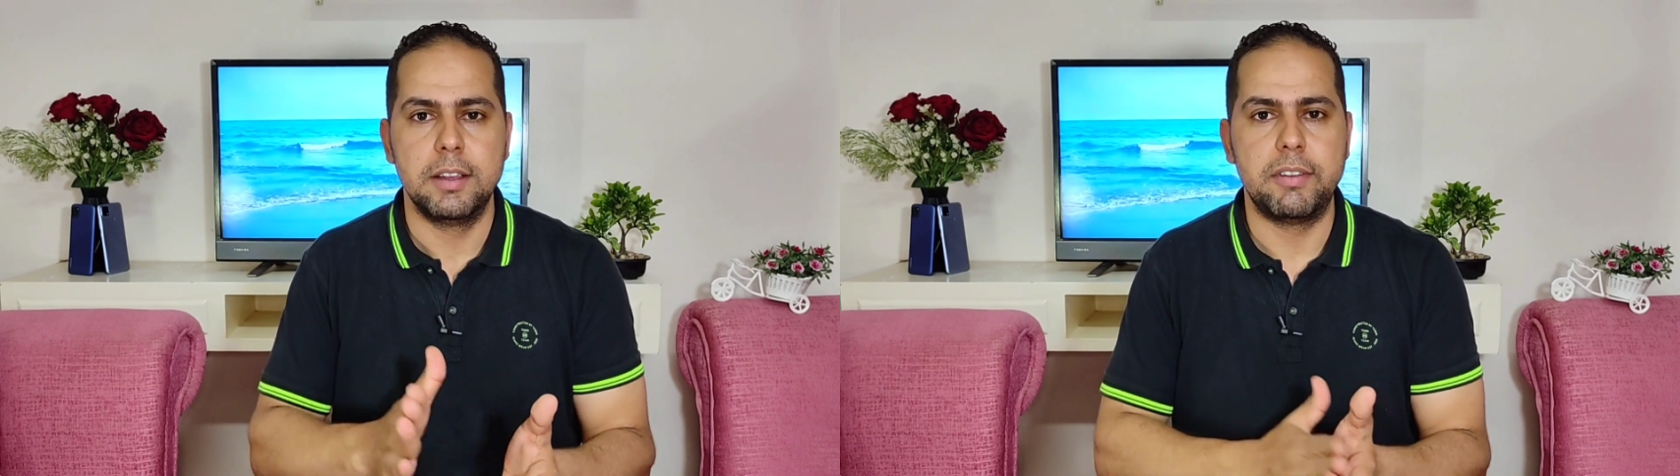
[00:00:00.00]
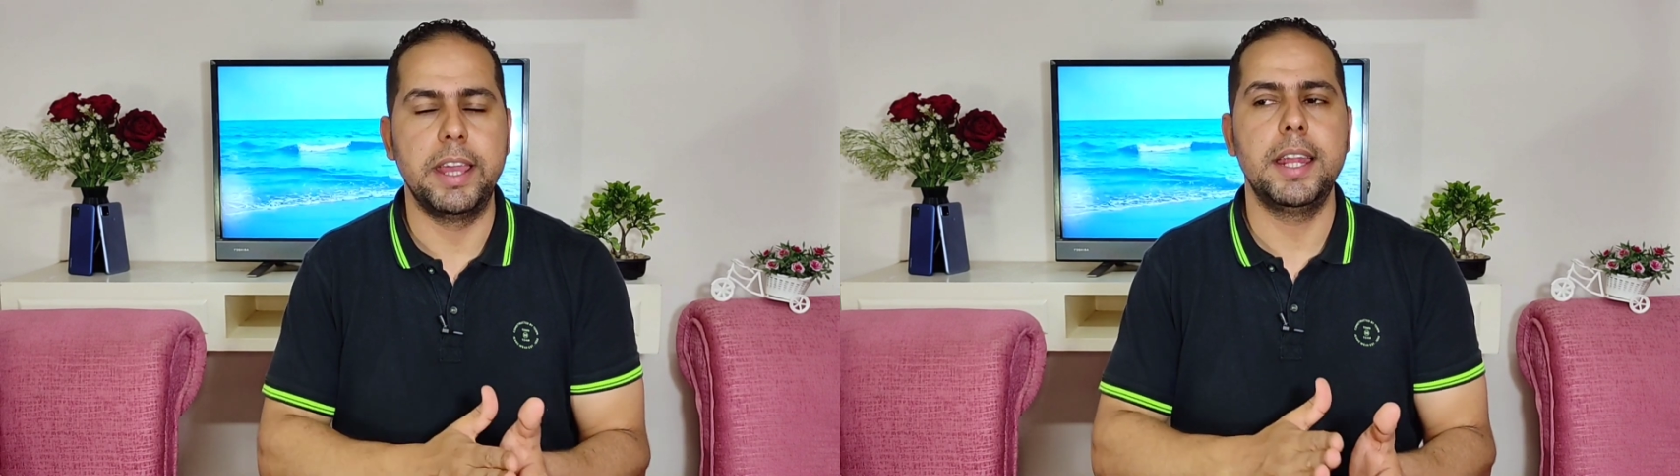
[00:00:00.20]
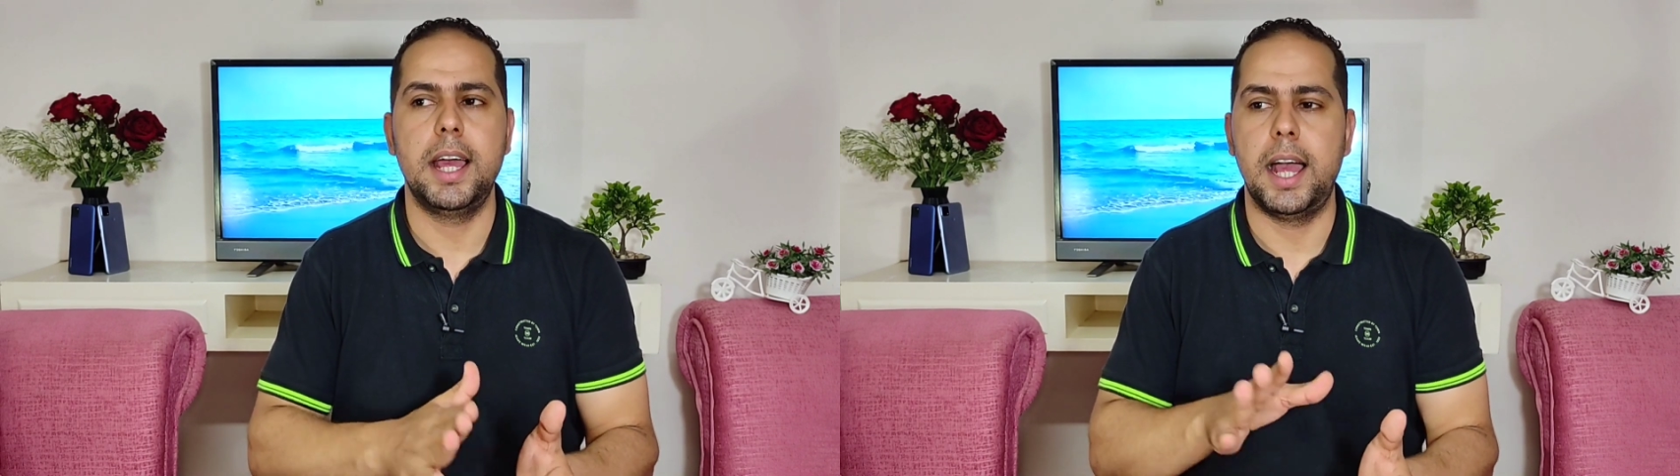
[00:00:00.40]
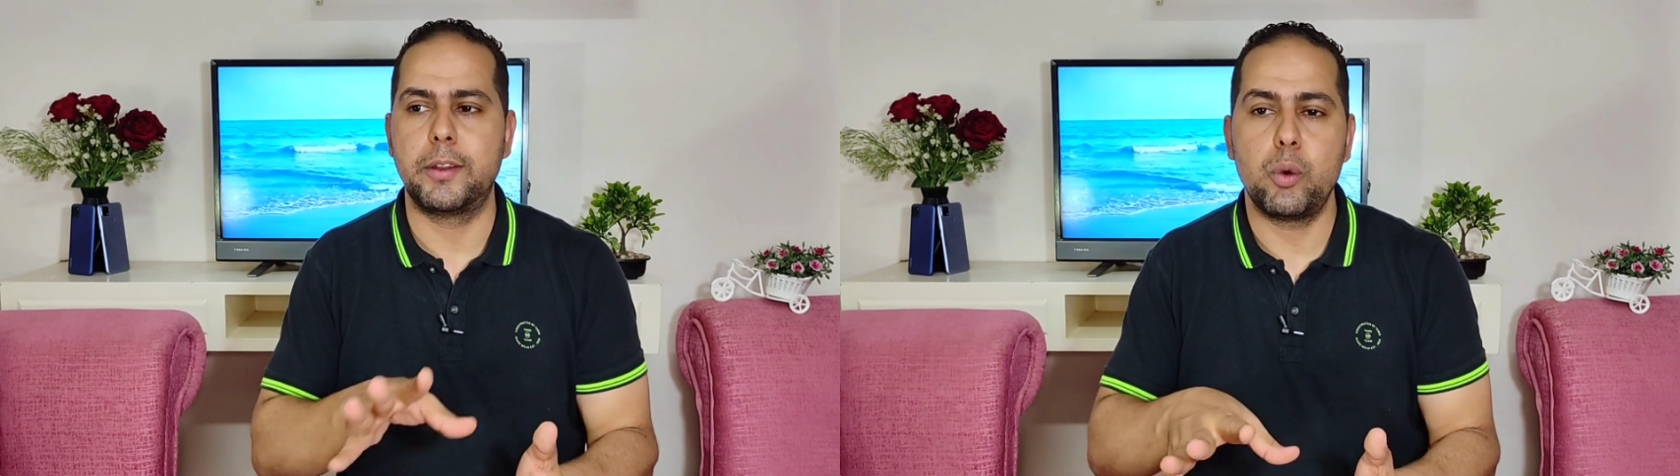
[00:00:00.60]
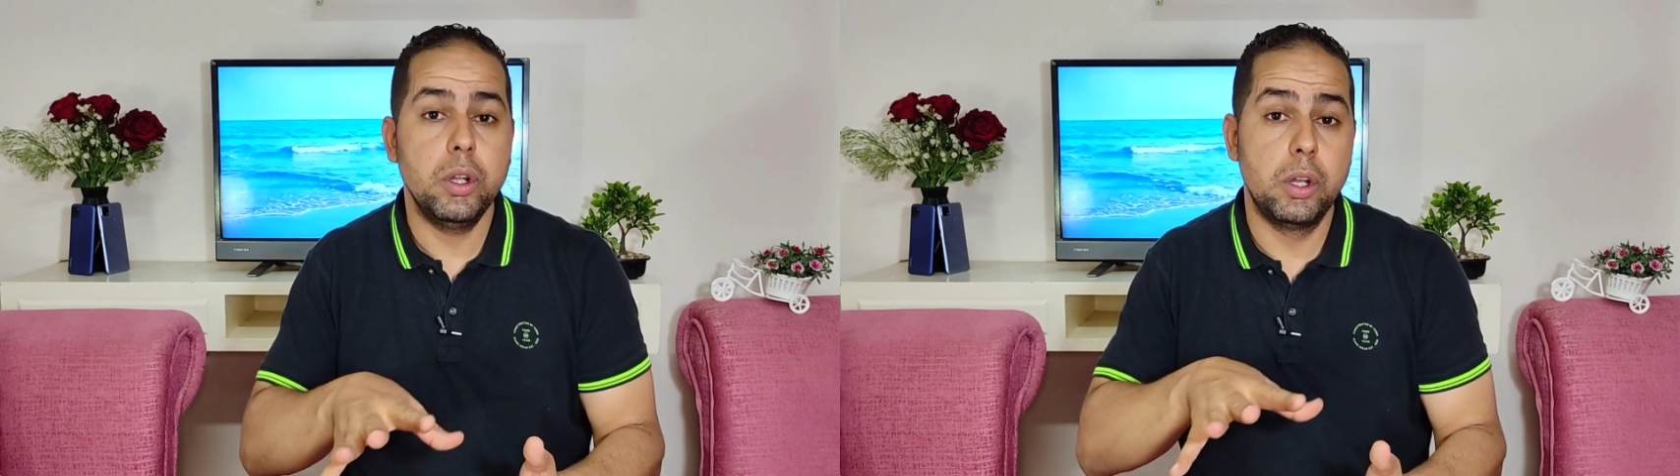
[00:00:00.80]
فهنا
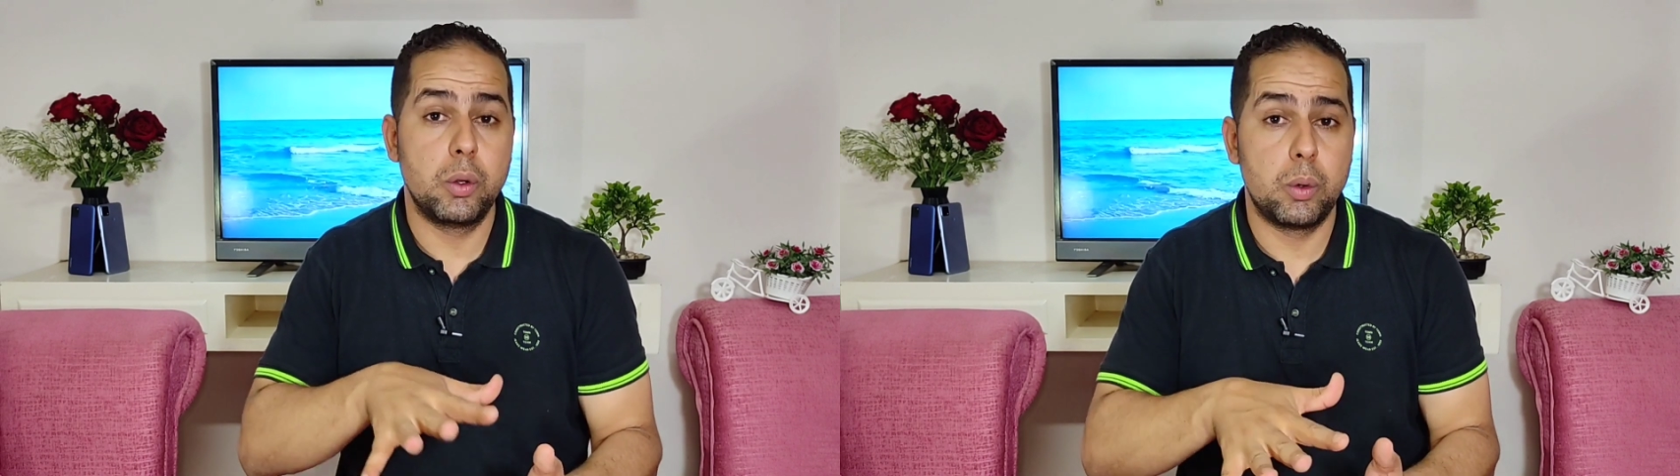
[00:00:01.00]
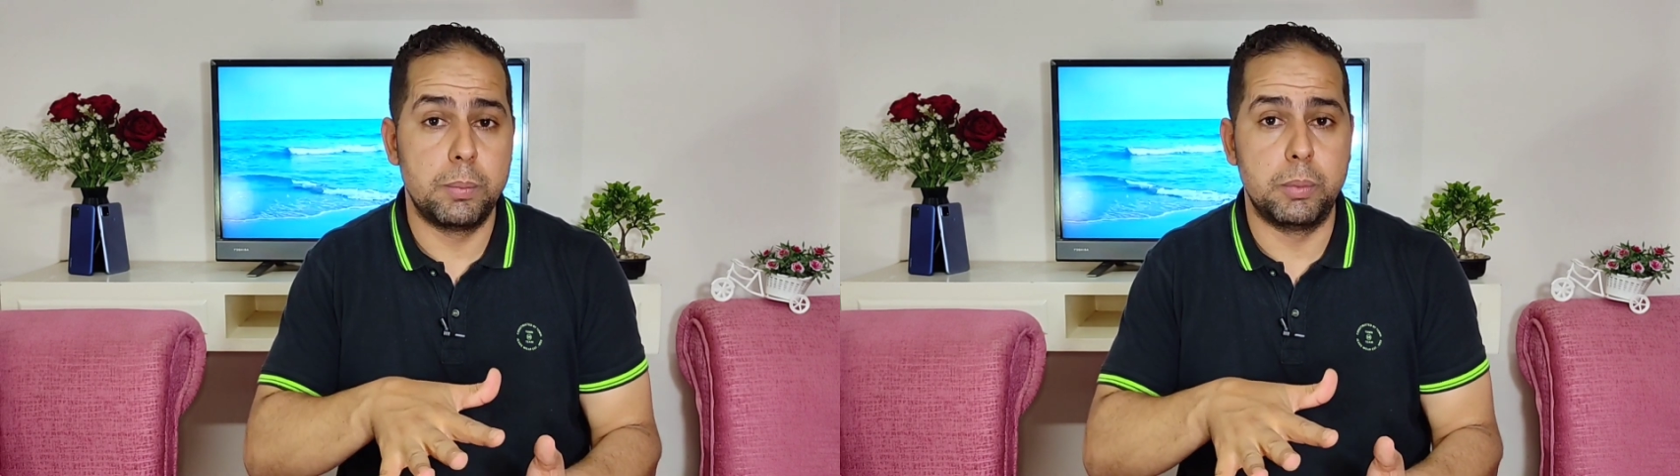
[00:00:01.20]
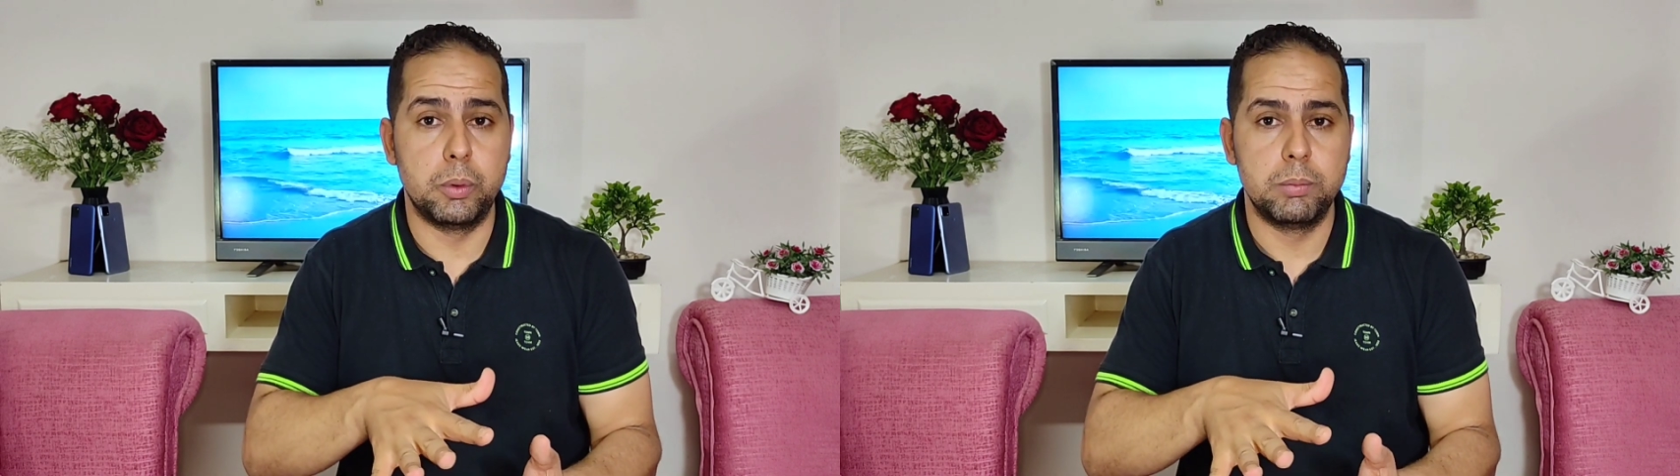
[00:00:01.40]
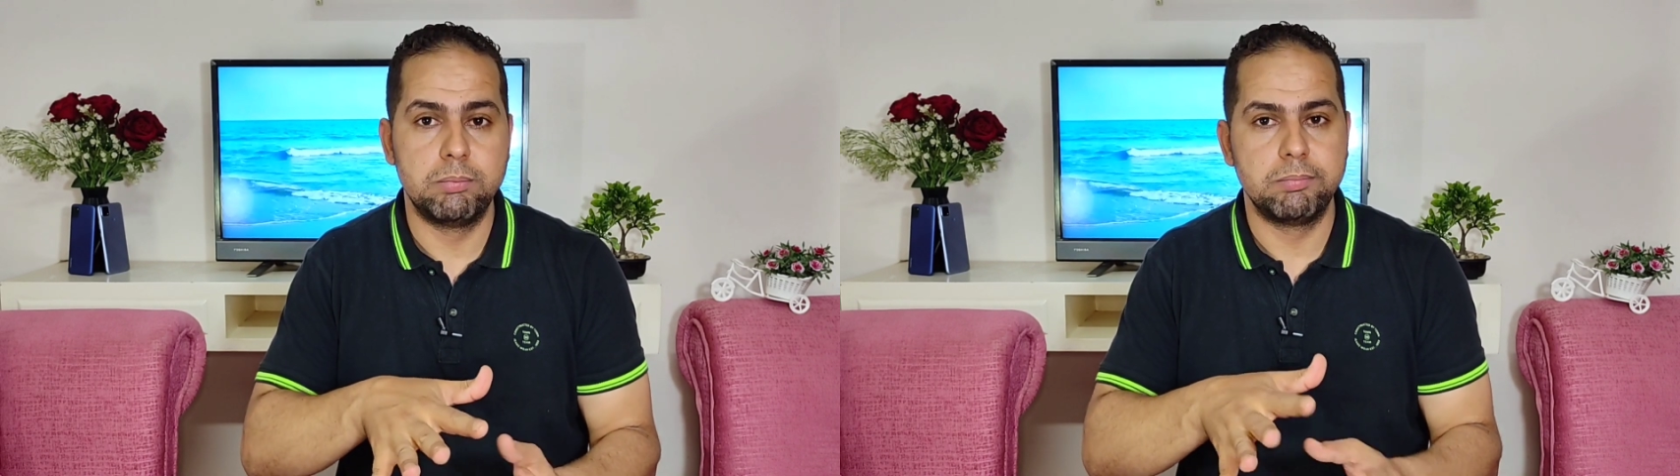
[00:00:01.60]
هتروح للأوبو